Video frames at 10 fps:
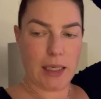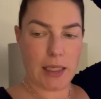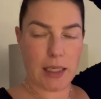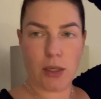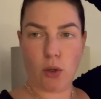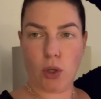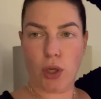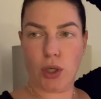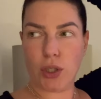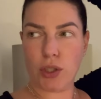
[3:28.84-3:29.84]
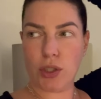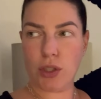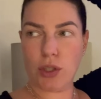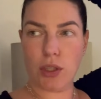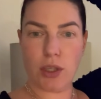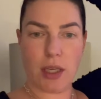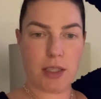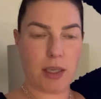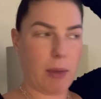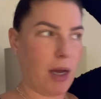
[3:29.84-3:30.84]
genau, das ist
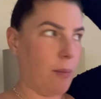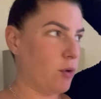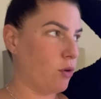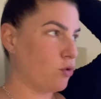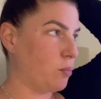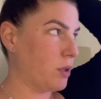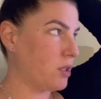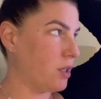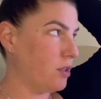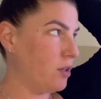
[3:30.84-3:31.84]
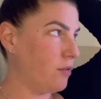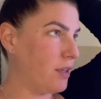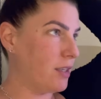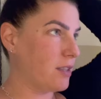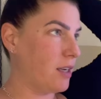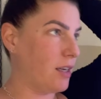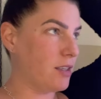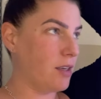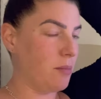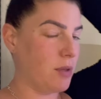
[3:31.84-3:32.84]
jetzt am Abend noch so passiert. Ich werde jetzt gleich
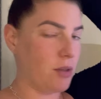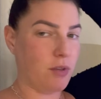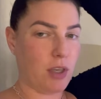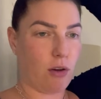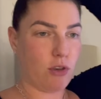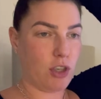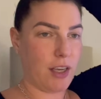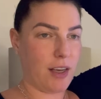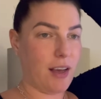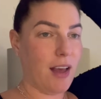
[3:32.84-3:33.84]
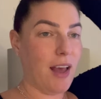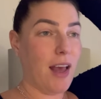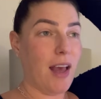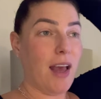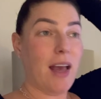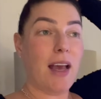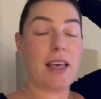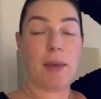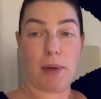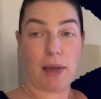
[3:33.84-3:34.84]
mich auf die Couch legen,
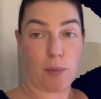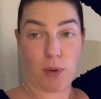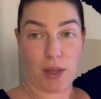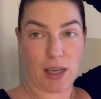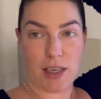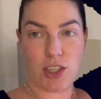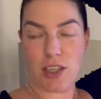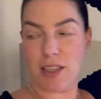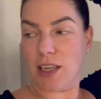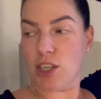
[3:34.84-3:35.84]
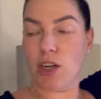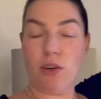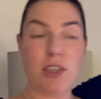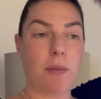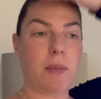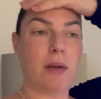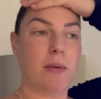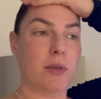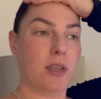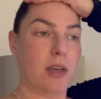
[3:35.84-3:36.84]
Keeping Up with the Kardashians anschauen. Ich habe mir
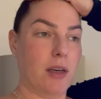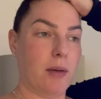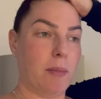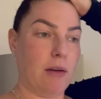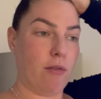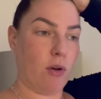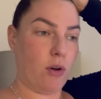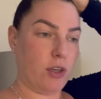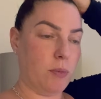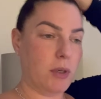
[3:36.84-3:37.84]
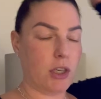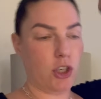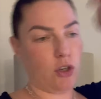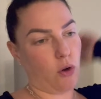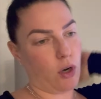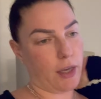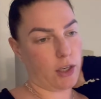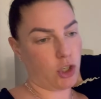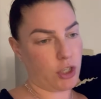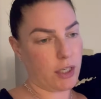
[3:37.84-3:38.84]
nämlich äh, meinen Vlog heute Mittag schon online
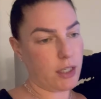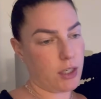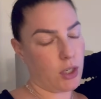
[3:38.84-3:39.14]
gestellt